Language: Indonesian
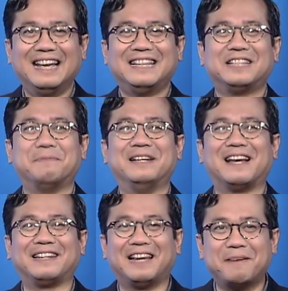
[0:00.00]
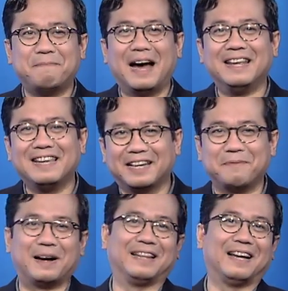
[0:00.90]
Sebenarnya banyak yang
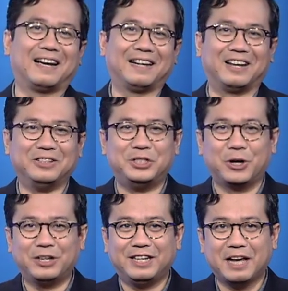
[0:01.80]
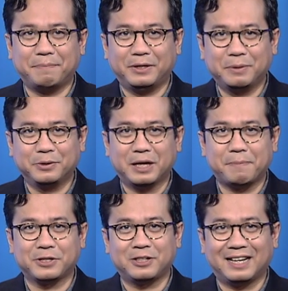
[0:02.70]
mengatakan kalau Johnny Depp itu punya
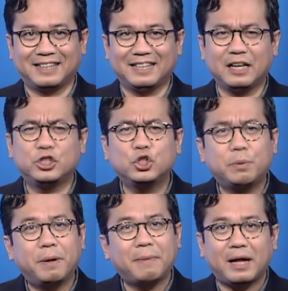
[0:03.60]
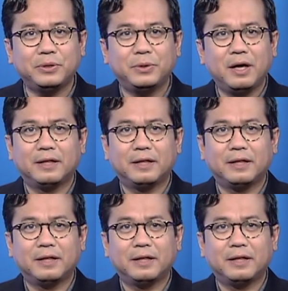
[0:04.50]
personality yang cukup pemalu,